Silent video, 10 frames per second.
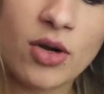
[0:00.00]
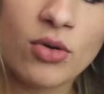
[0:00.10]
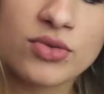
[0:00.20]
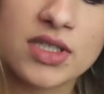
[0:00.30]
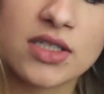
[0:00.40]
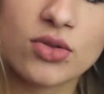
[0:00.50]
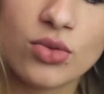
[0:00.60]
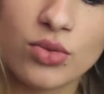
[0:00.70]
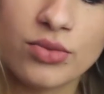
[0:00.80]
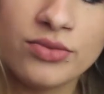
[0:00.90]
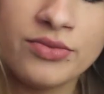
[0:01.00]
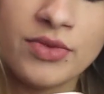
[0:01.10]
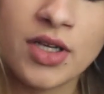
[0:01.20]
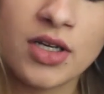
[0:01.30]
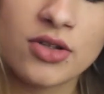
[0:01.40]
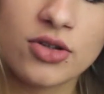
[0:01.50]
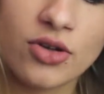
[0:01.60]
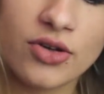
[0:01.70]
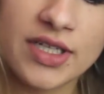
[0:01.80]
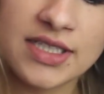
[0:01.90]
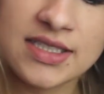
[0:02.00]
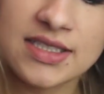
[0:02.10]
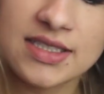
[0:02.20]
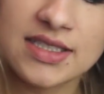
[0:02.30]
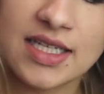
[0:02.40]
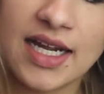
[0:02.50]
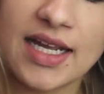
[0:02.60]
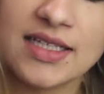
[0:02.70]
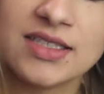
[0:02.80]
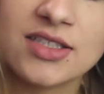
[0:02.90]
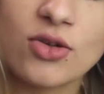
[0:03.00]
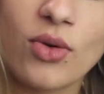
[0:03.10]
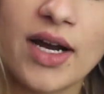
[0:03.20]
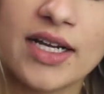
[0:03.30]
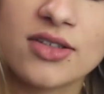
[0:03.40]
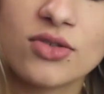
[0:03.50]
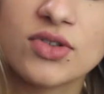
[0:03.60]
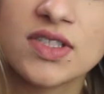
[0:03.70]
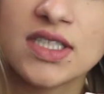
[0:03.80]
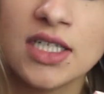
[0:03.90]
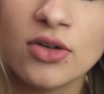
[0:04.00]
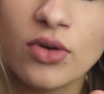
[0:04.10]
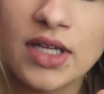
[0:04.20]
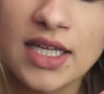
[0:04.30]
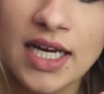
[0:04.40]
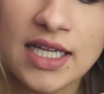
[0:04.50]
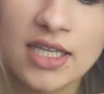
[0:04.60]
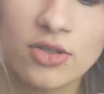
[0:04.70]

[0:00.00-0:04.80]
contando um, dois, três, quatro, cinco e aqui